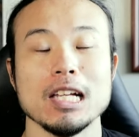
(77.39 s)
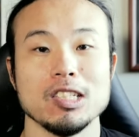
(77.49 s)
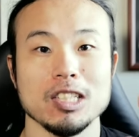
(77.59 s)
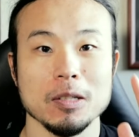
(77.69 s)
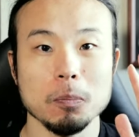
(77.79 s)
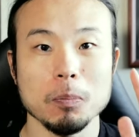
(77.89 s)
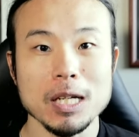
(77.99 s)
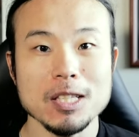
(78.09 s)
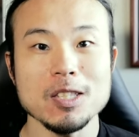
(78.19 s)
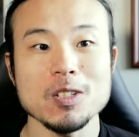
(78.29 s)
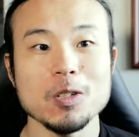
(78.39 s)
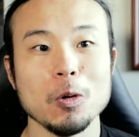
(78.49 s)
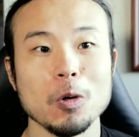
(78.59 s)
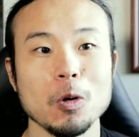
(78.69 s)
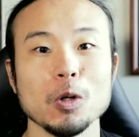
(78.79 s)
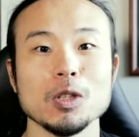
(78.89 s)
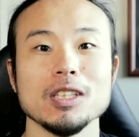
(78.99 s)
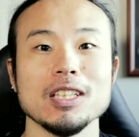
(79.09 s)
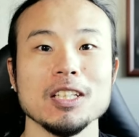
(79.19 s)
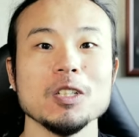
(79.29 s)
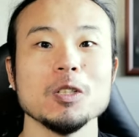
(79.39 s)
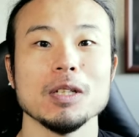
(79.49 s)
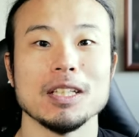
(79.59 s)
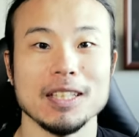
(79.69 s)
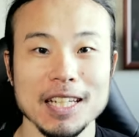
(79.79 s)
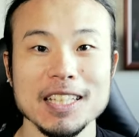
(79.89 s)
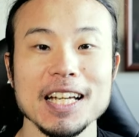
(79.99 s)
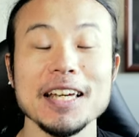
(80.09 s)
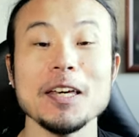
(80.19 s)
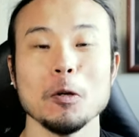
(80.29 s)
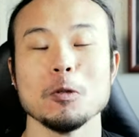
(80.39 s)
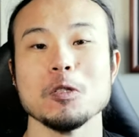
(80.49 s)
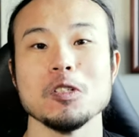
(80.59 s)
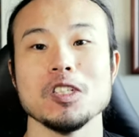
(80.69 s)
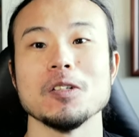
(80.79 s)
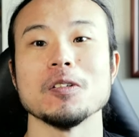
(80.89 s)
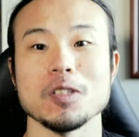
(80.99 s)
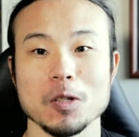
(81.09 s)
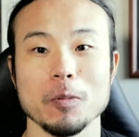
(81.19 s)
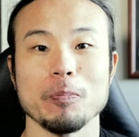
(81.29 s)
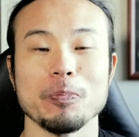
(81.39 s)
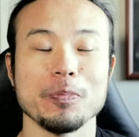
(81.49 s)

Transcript: 失敗する方法っていうのは大体共通してるんですよ。